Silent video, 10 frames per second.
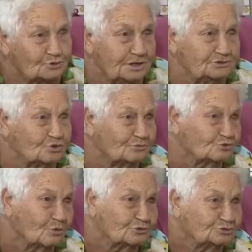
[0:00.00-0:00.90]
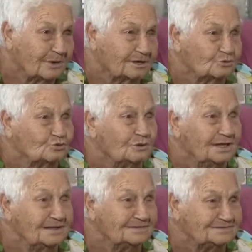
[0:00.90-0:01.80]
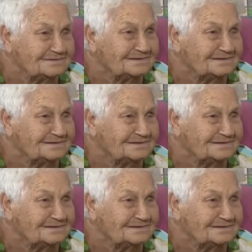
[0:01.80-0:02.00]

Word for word: com eles, tomamos chimarrão com eles.